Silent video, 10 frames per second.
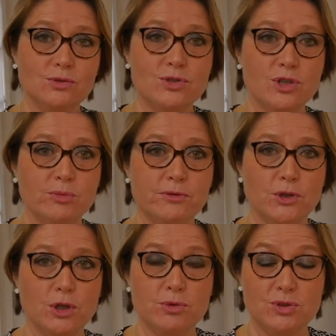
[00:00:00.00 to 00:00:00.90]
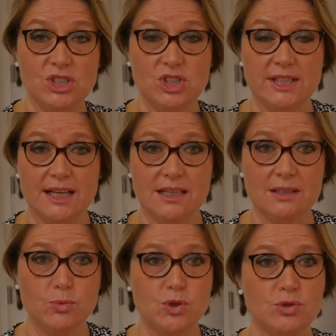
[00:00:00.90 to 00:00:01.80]
Nous sommes au Forum du Digital,
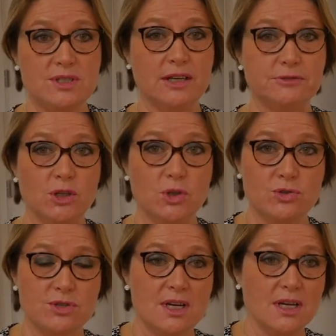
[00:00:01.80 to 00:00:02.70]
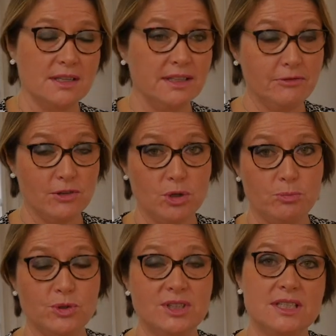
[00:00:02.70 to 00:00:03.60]
puisque CERF France
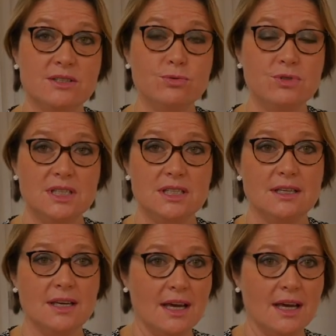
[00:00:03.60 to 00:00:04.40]
développe des outils